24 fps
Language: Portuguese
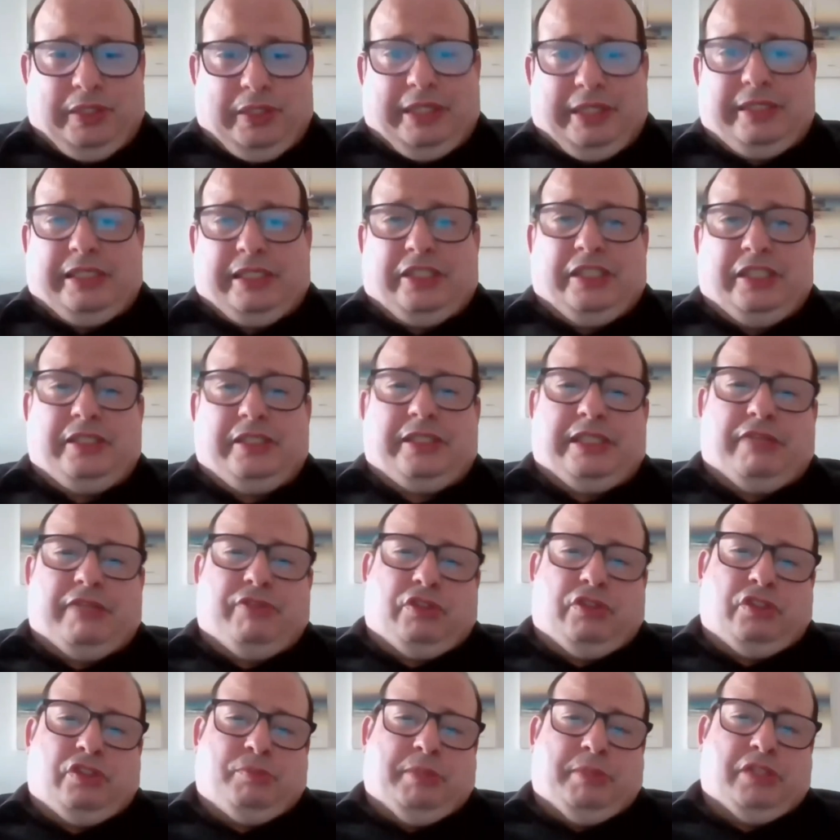O irmão gêmeo
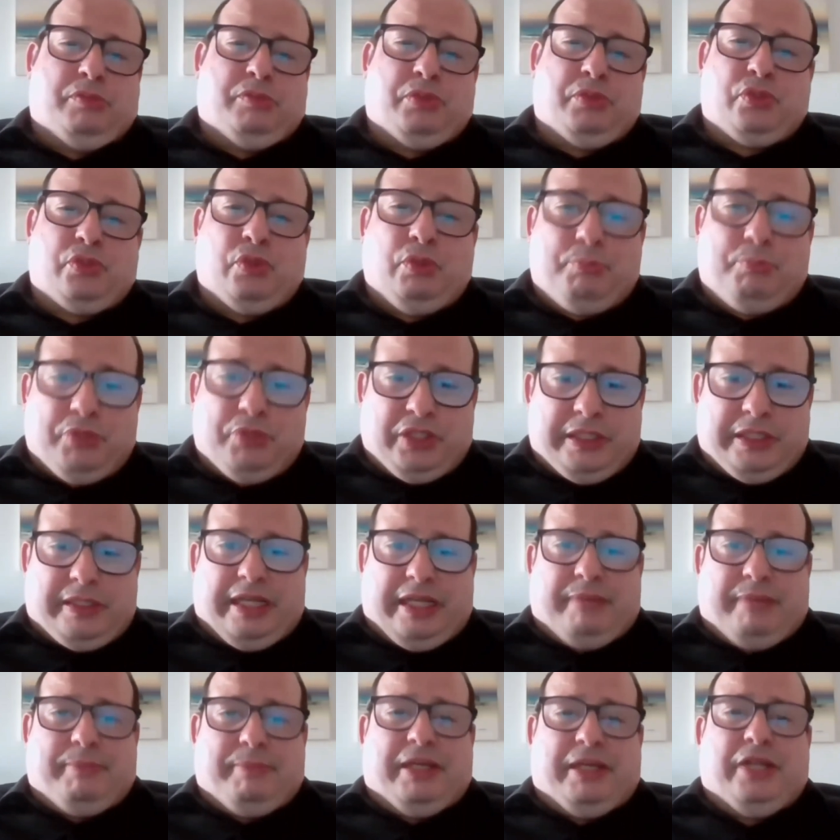do escoteiro diz
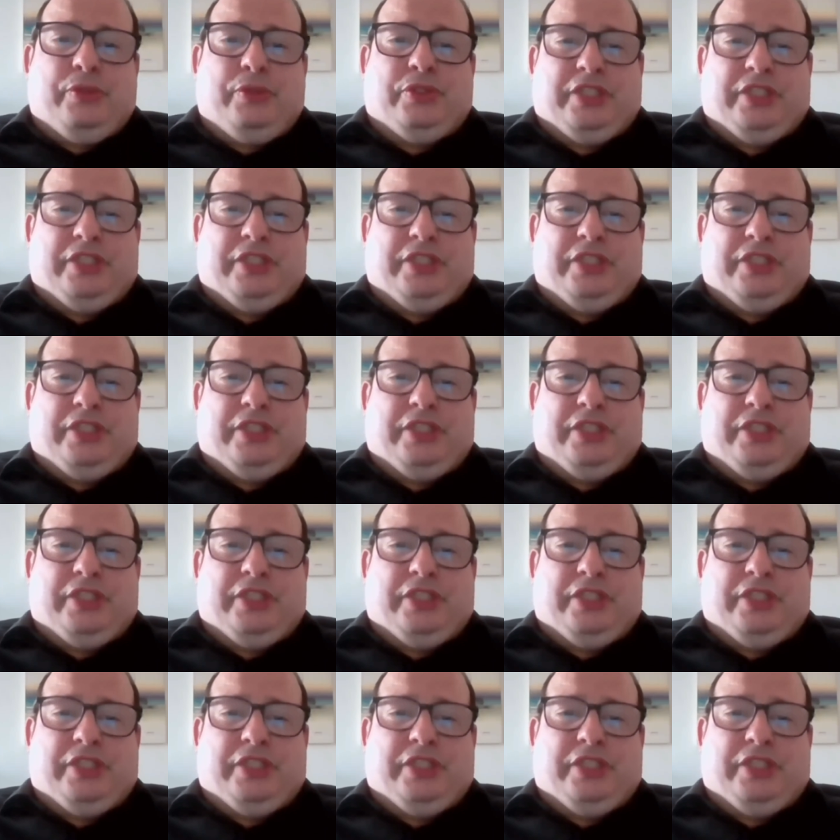que sua